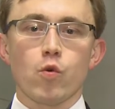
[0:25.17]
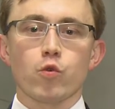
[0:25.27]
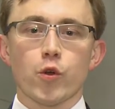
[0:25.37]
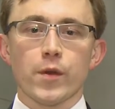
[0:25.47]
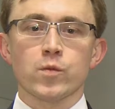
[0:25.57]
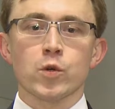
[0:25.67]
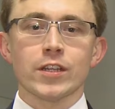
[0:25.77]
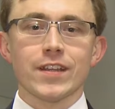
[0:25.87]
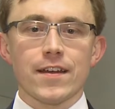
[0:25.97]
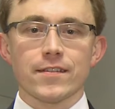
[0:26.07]
uruchomieniu
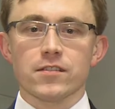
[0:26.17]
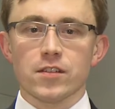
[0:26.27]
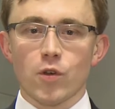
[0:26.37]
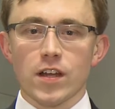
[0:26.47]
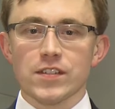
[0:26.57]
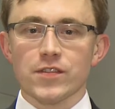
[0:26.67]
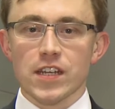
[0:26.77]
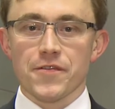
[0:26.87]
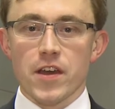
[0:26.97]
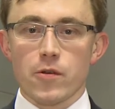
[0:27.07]
monetarnej stymulacji w
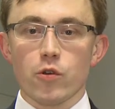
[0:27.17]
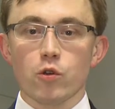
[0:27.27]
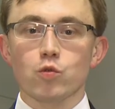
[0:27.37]
strefie euro,